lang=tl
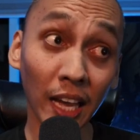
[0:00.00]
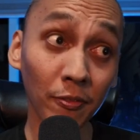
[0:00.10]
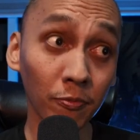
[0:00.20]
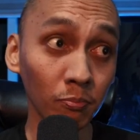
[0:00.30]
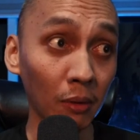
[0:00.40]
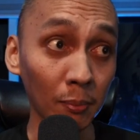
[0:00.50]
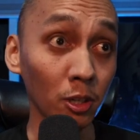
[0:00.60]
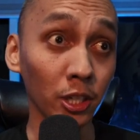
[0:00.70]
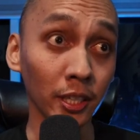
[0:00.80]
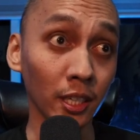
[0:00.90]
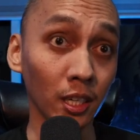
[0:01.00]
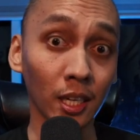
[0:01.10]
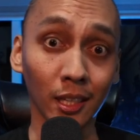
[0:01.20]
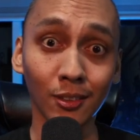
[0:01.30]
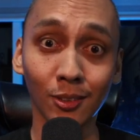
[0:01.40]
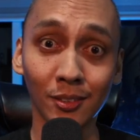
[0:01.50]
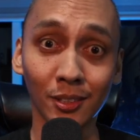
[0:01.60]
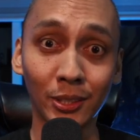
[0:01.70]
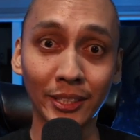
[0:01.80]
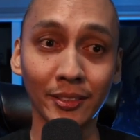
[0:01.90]
I've I'm learning a lot dun
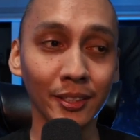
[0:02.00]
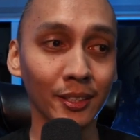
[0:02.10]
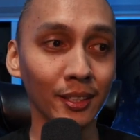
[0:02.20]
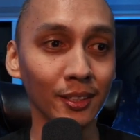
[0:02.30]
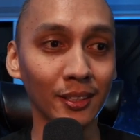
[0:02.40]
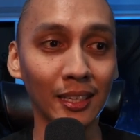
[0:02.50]
sa course na yun.